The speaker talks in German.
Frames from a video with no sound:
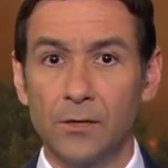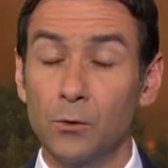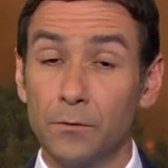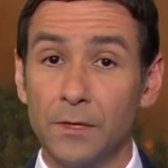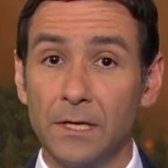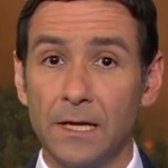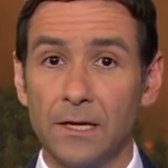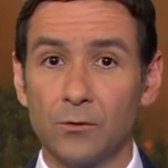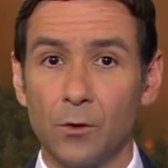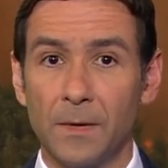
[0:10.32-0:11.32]
Nur für die
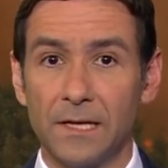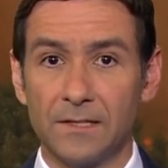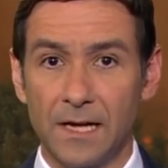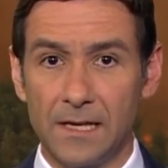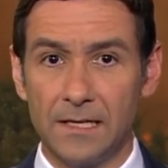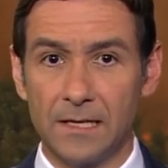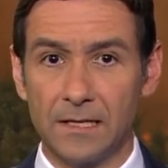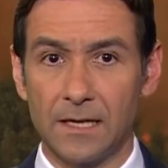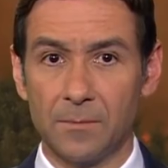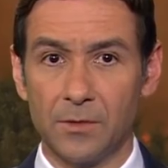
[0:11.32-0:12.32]
Gegend um Antalya
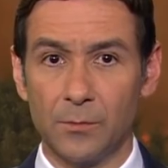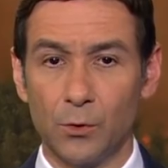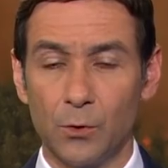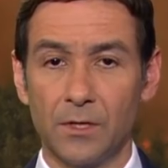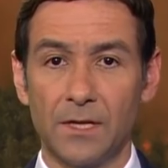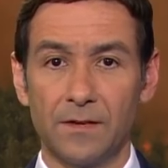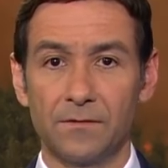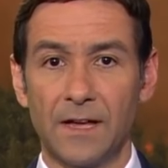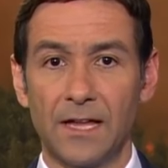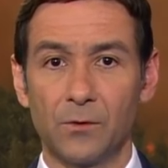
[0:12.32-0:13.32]
gaben die Behörden
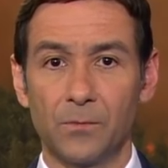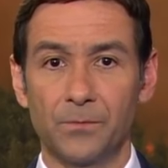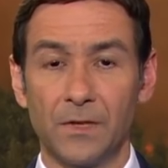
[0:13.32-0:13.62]
Entwarnung.